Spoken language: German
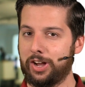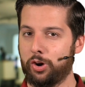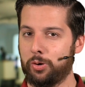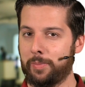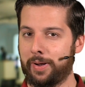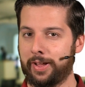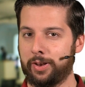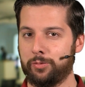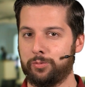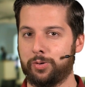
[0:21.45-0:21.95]

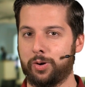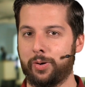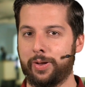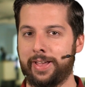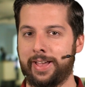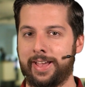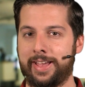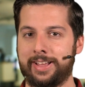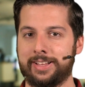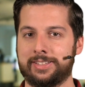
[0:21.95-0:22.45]
um ein
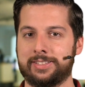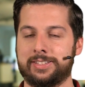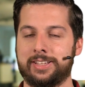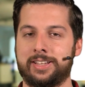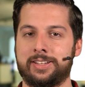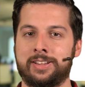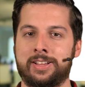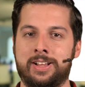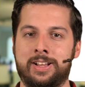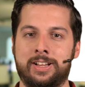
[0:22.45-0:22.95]

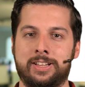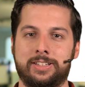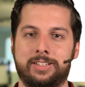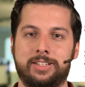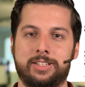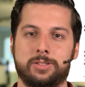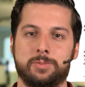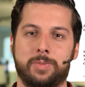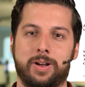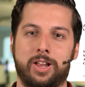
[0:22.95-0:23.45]
VR-Headset,
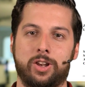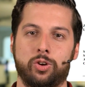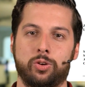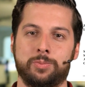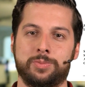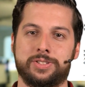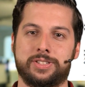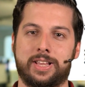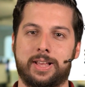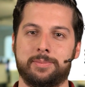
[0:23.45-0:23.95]
diesmal
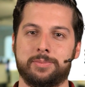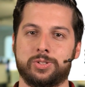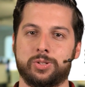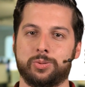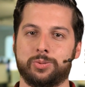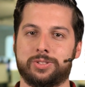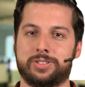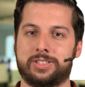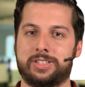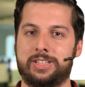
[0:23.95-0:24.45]
um
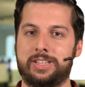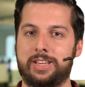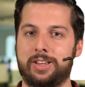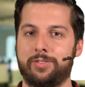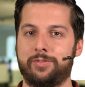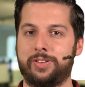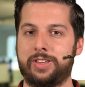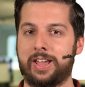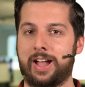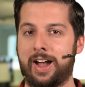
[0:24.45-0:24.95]
Samsungs
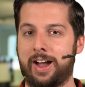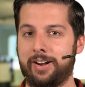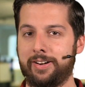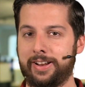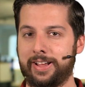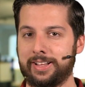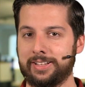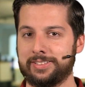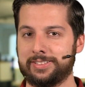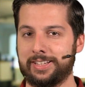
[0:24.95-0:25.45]
Gear
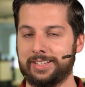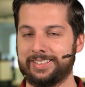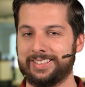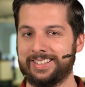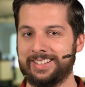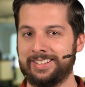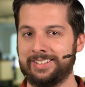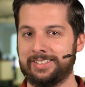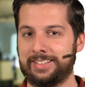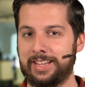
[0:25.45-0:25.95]
VR-Headset,
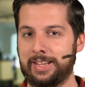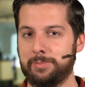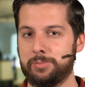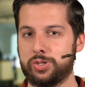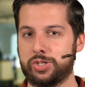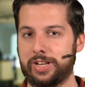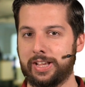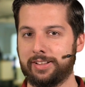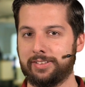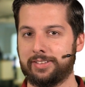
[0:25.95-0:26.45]
denn in dem
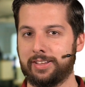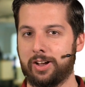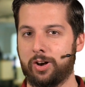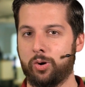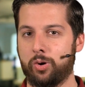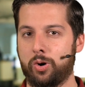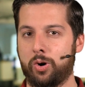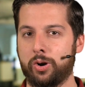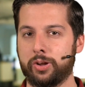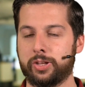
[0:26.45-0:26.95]
steckt ja
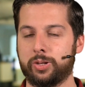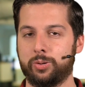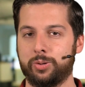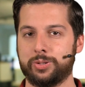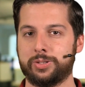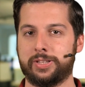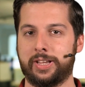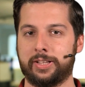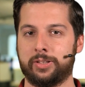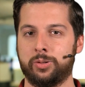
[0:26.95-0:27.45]
auch
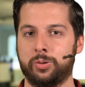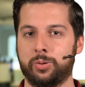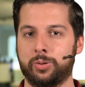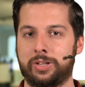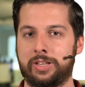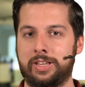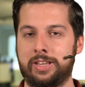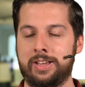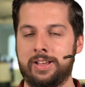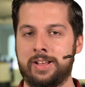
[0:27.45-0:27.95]

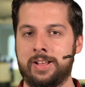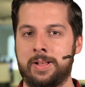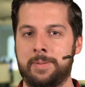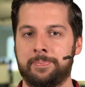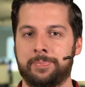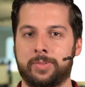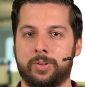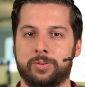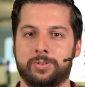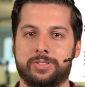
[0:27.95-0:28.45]
Oculus-Technologie
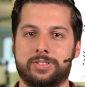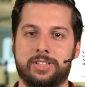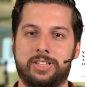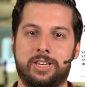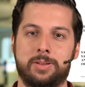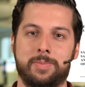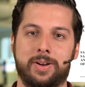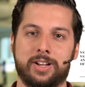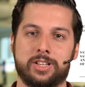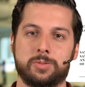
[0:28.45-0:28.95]
und
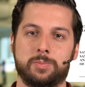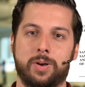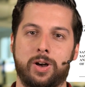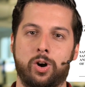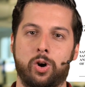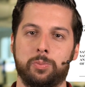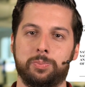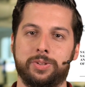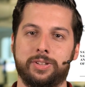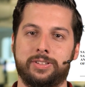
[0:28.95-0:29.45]
Zenimax
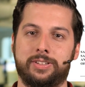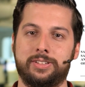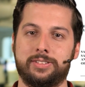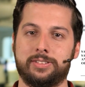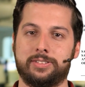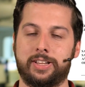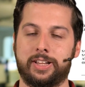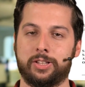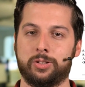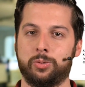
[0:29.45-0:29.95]
behauptet,
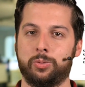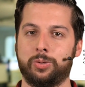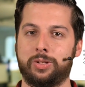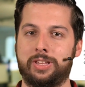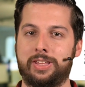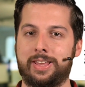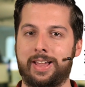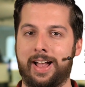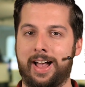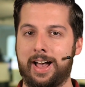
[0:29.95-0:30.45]
diese
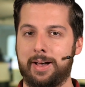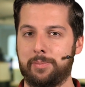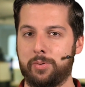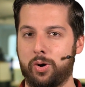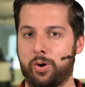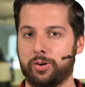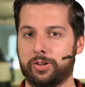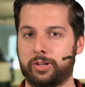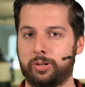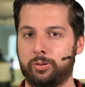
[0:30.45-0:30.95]
Technologie
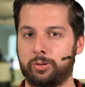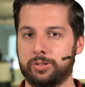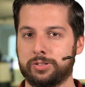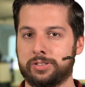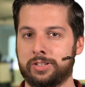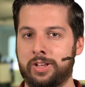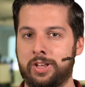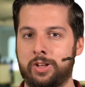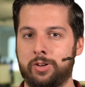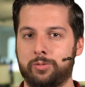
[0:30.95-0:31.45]
habe
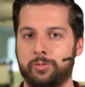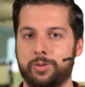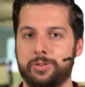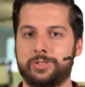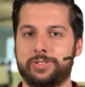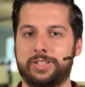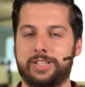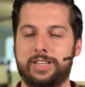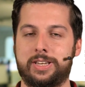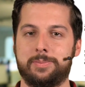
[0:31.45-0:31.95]
Oculus
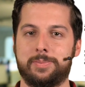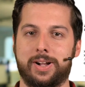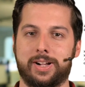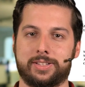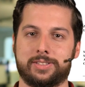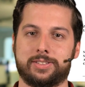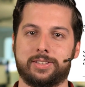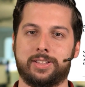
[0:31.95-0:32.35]
von Zenimax